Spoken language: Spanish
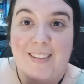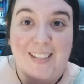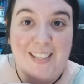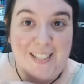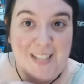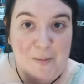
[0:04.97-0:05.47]

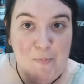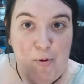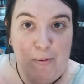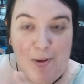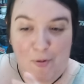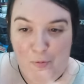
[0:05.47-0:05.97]
Ay, que se ha
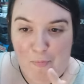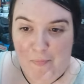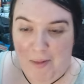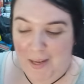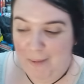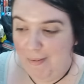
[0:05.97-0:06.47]
movido un
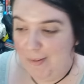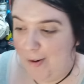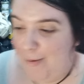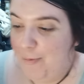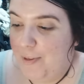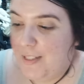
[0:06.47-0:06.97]

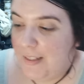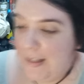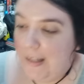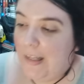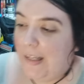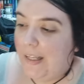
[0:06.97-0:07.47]
milímetro a nubes.
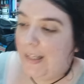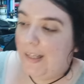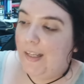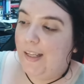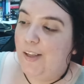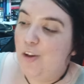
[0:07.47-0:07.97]

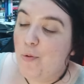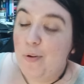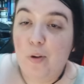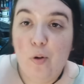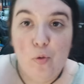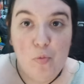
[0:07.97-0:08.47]
Y hoy
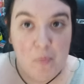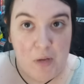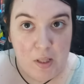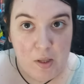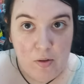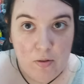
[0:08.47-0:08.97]
vengo con un
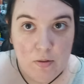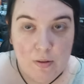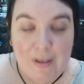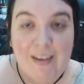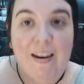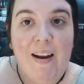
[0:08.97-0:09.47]
vídeo
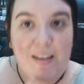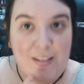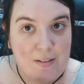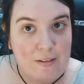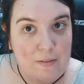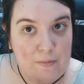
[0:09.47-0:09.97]

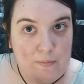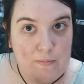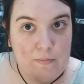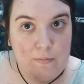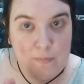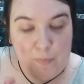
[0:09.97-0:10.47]
realista,
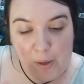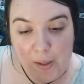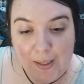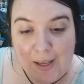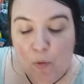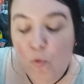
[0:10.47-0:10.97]

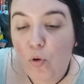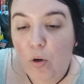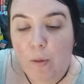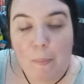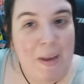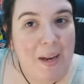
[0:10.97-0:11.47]
¿vale? Que
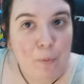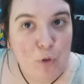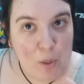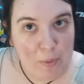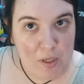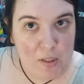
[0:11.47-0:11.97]
luego
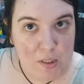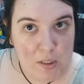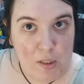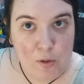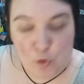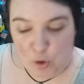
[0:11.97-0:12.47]
veremos a ver si
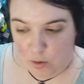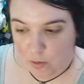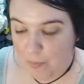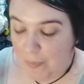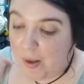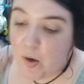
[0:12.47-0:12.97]
sí o si
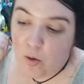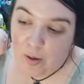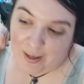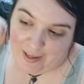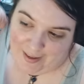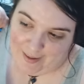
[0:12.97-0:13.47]
no. Pero
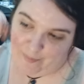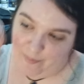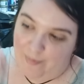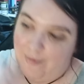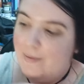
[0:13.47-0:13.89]
eh,